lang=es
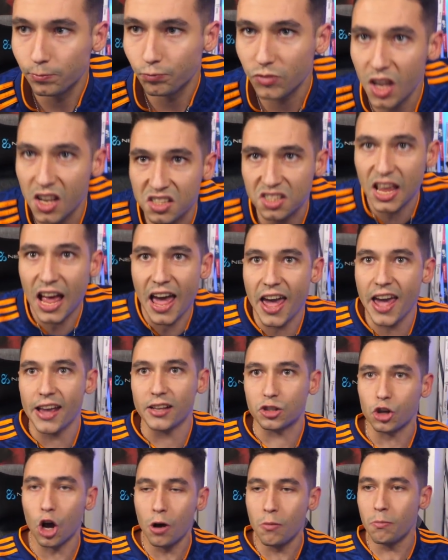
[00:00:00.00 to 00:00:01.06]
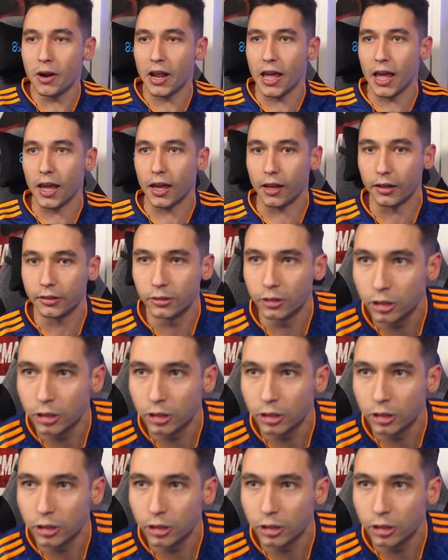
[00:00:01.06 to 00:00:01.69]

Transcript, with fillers: Esa es, hombre.